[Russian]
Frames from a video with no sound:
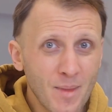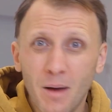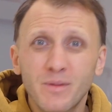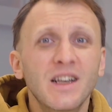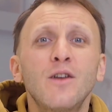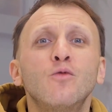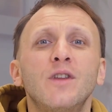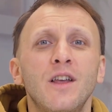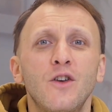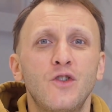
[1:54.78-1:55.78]

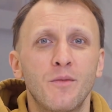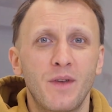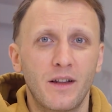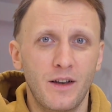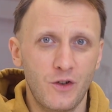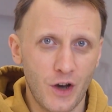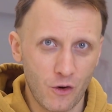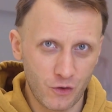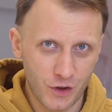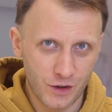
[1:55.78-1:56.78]
абсолютно ничем не
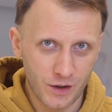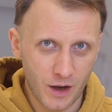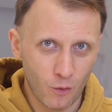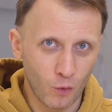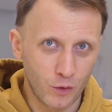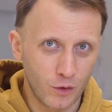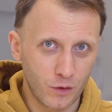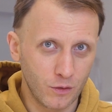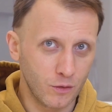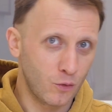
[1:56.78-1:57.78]
отличающиеся
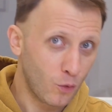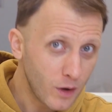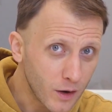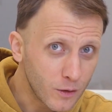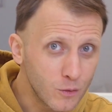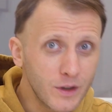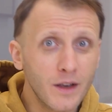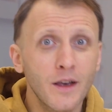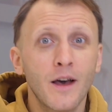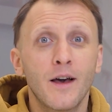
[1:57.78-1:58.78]
от э, других
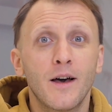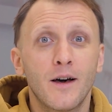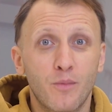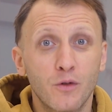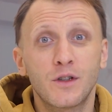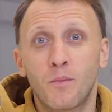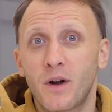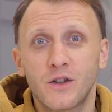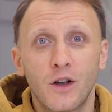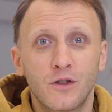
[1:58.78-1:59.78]
людей, а просто
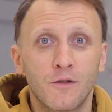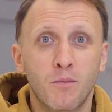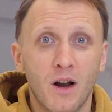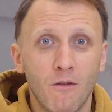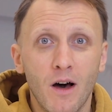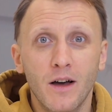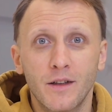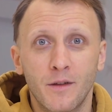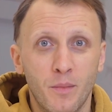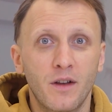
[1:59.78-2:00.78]
поражаются в
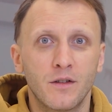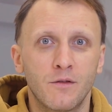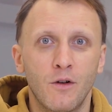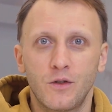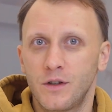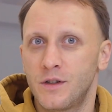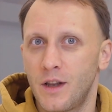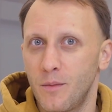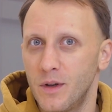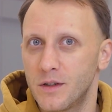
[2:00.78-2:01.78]
правах и теперь называются
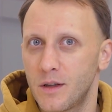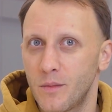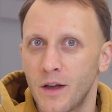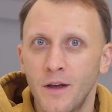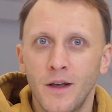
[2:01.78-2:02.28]
экстремистами.